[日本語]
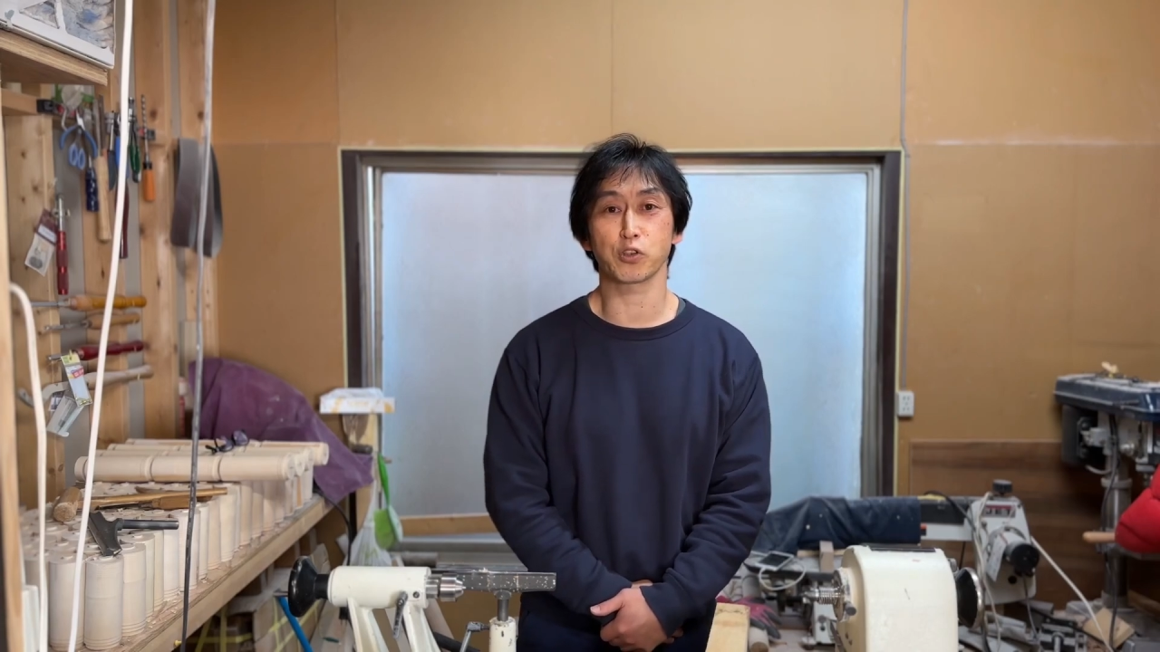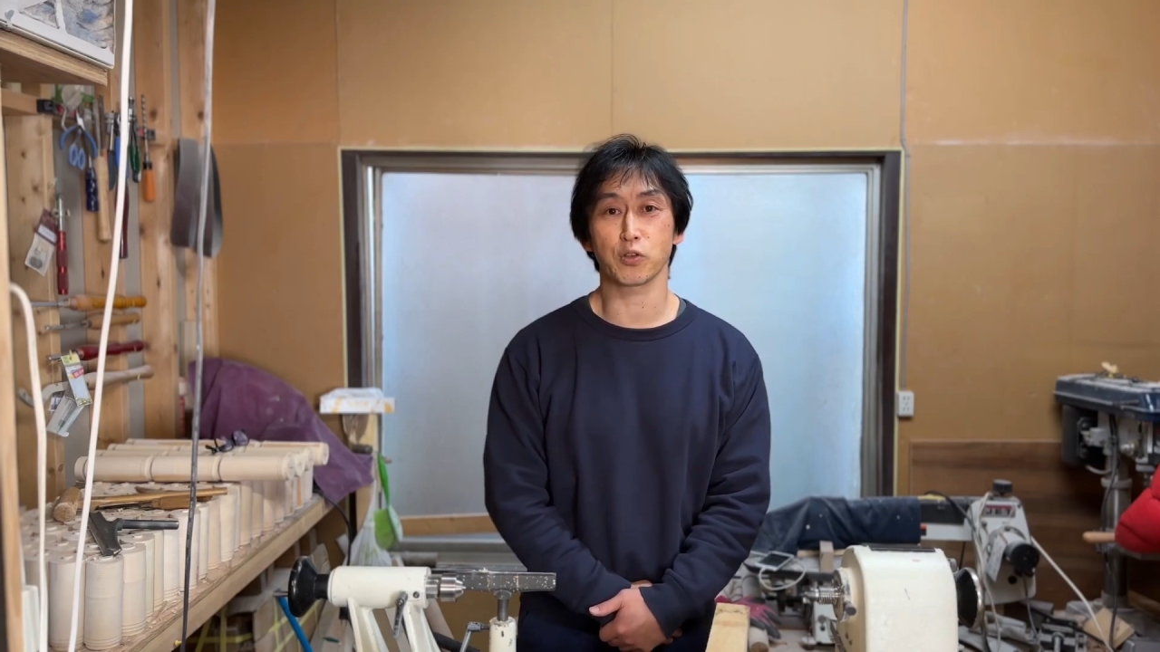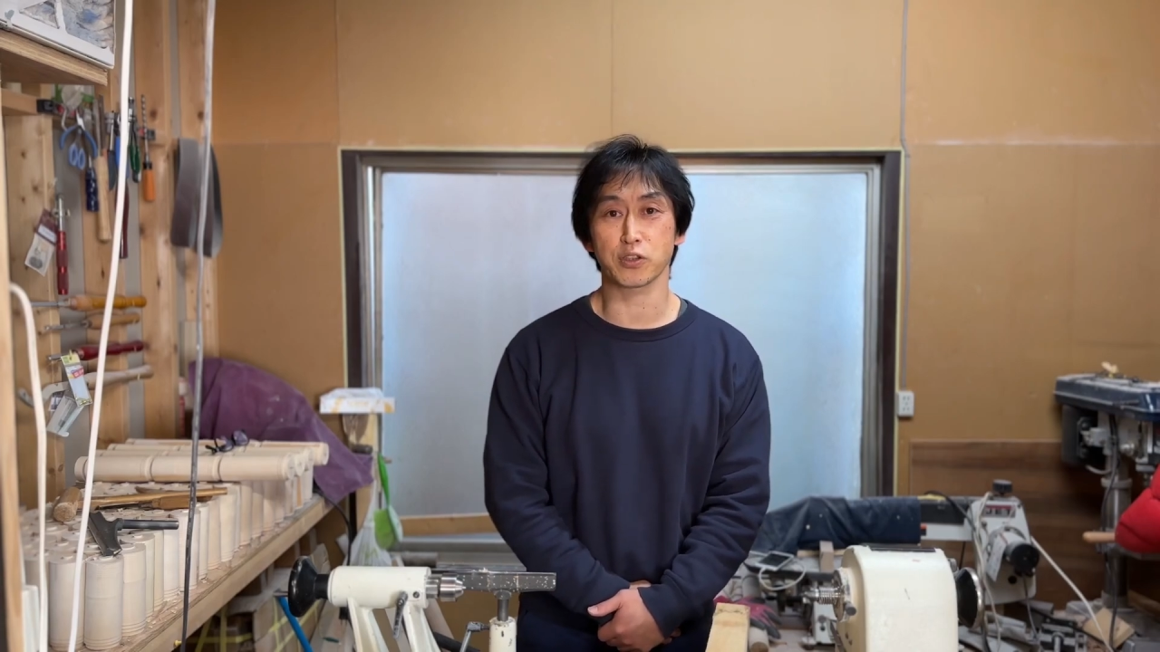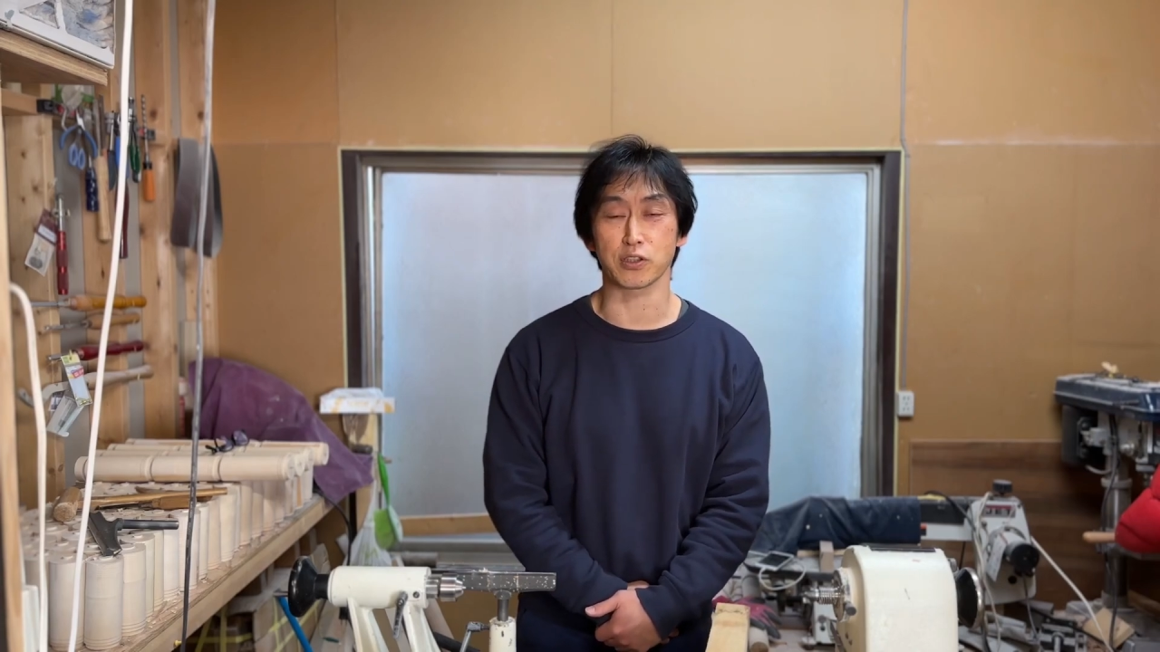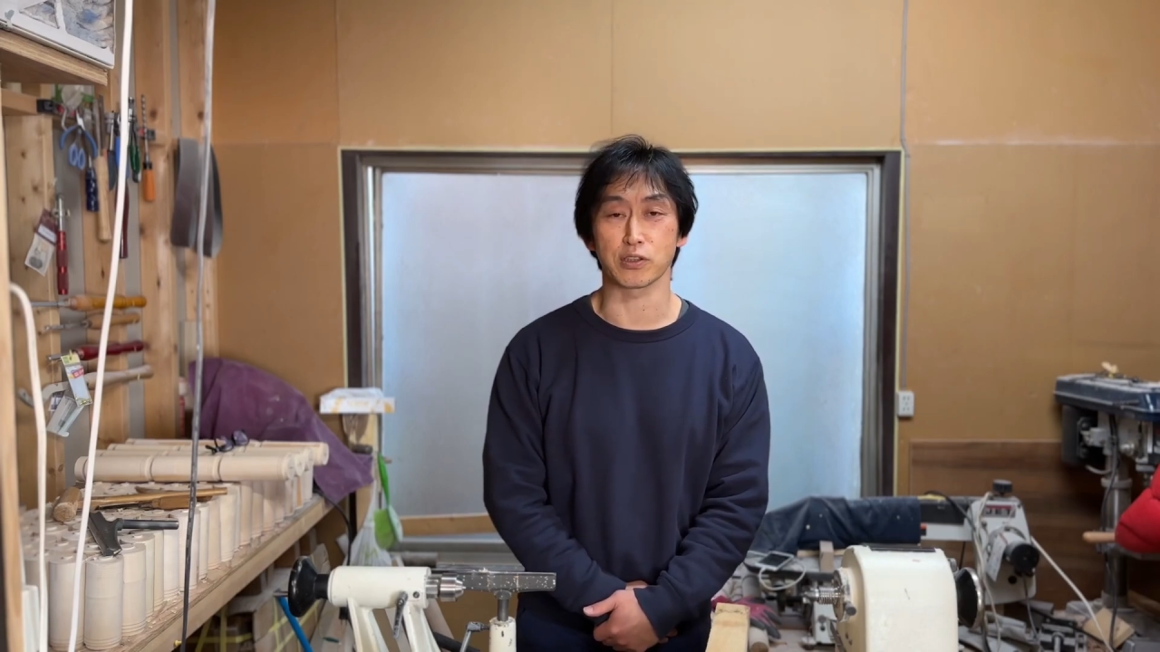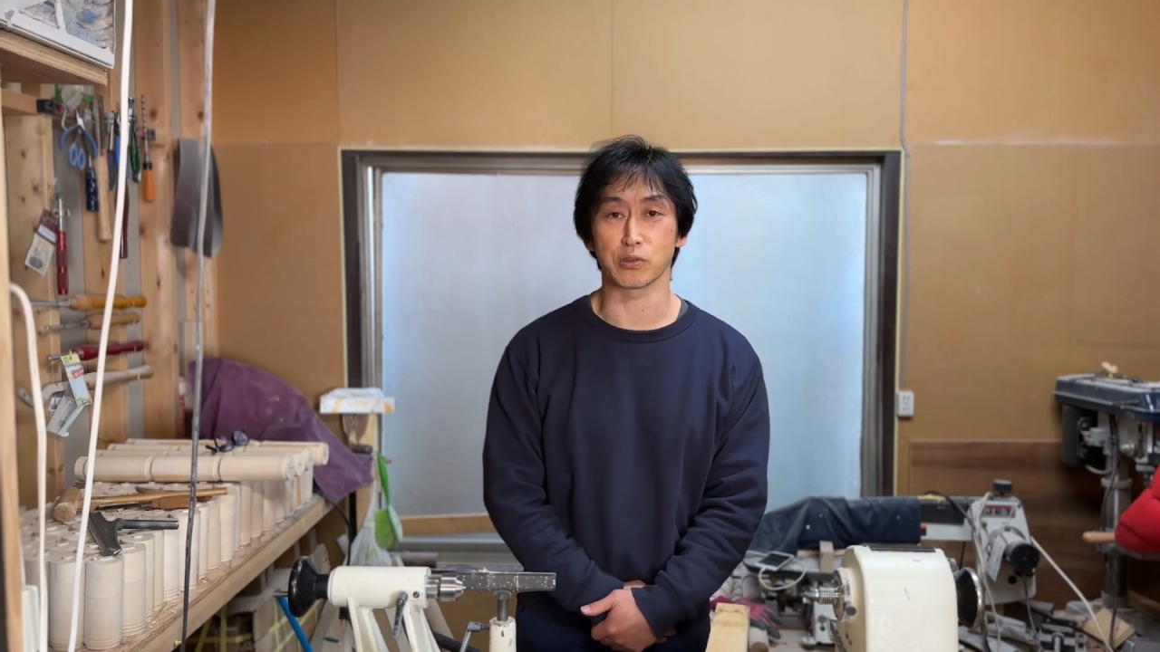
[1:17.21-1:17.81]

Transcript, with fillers: う一つ